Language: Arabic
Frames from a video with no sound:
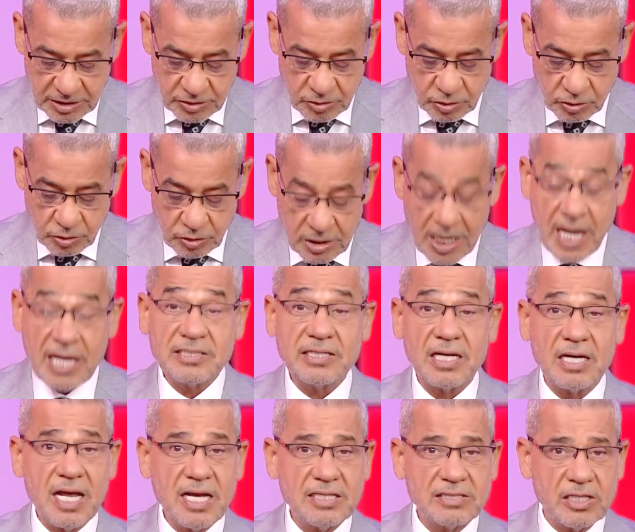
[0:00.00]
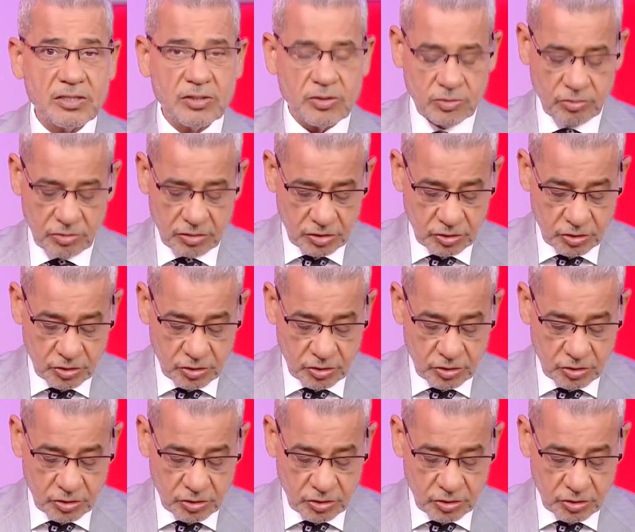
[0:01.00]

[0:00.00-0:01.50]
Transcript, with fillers: الدكتور لحظه لحظه دكتور